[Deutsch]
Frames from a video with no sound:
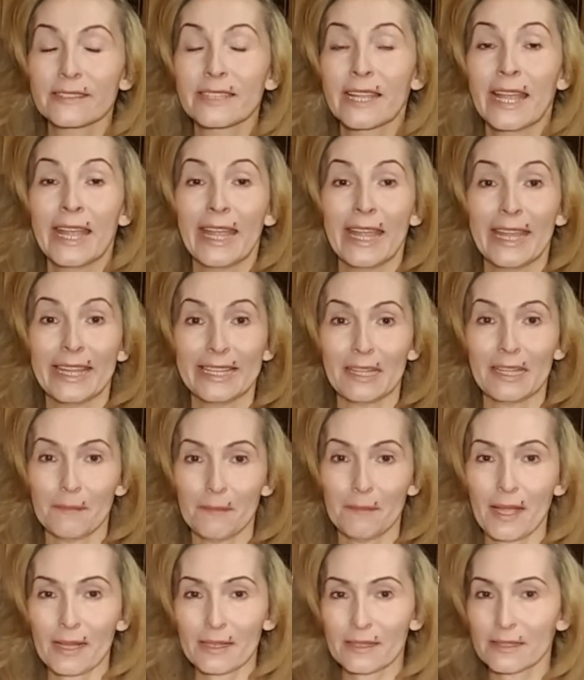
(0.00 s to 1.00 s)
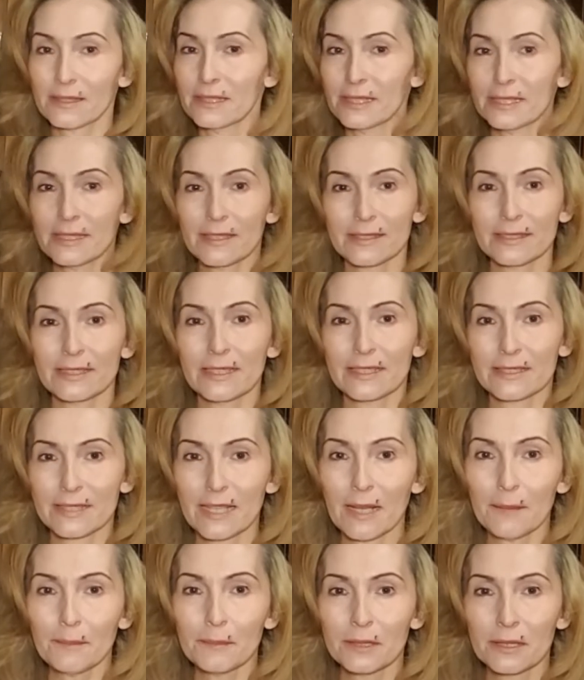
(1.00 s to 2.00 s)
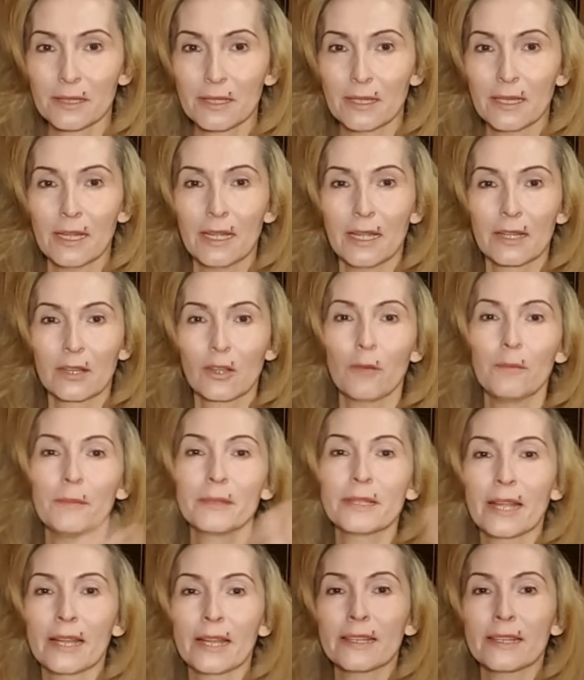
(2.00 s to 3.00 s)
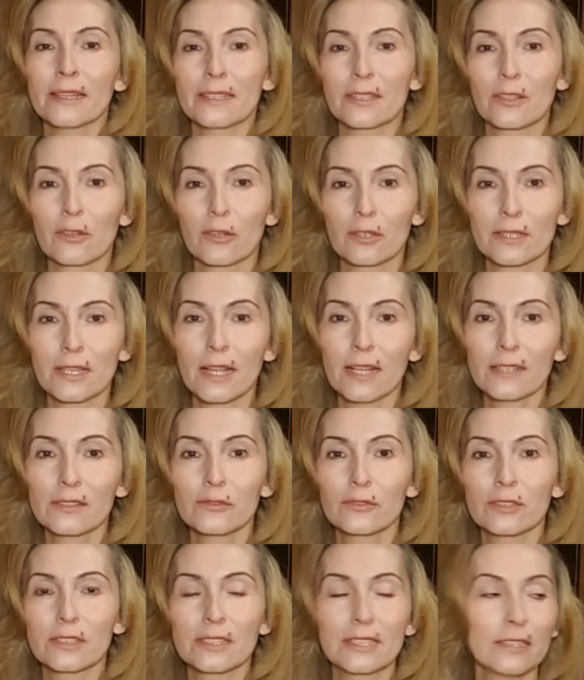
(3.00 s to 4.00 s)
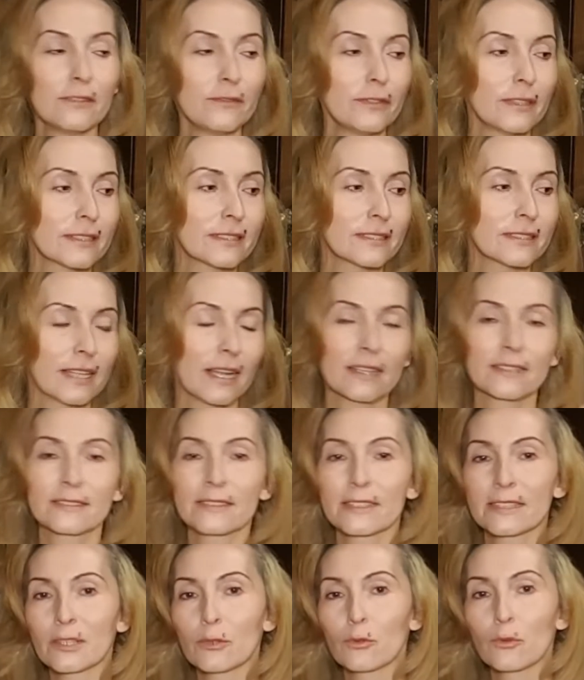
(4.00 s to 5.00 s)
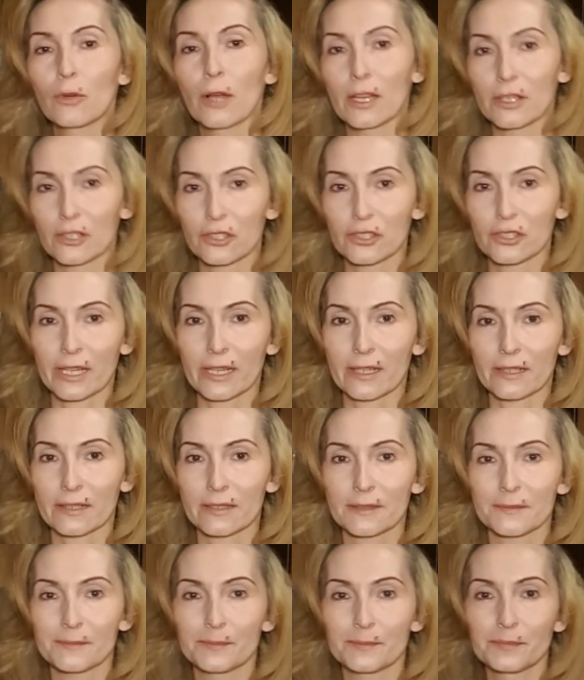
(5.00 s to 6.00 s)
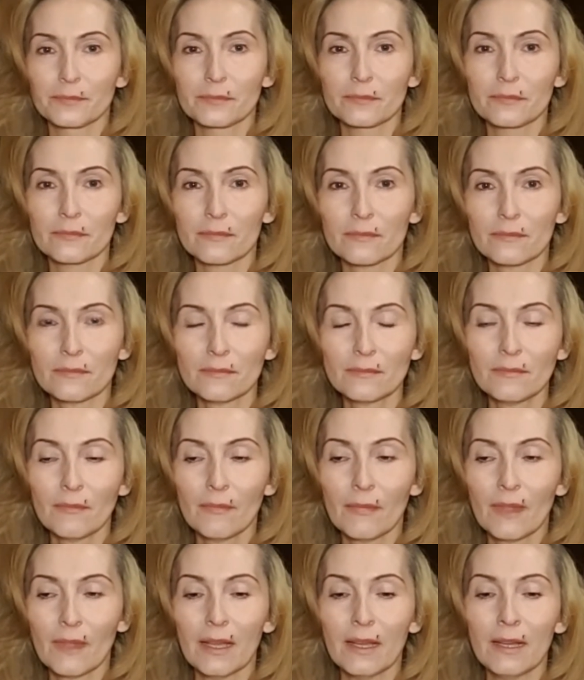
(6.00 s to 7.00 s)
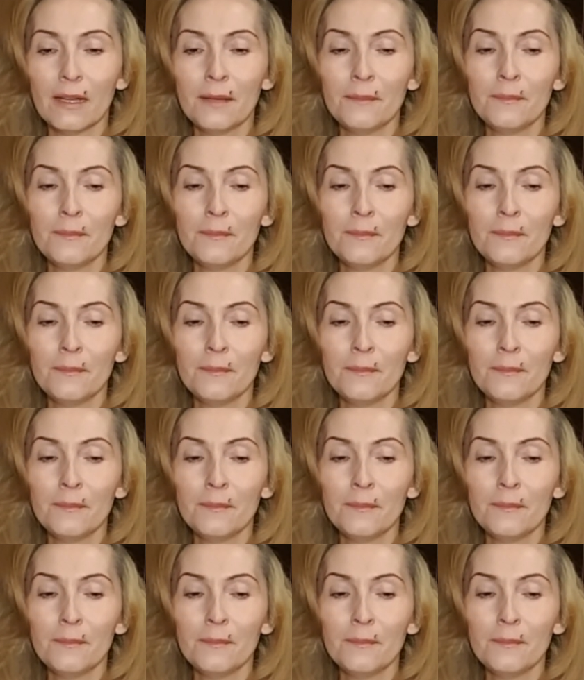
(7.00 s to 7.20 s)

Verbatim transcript: ihr merkt nicht, dass ihr es habt, kommt mit anderen in Kontakt und in den 14 Tagen seid ihr hoch ansteckend. Ähm,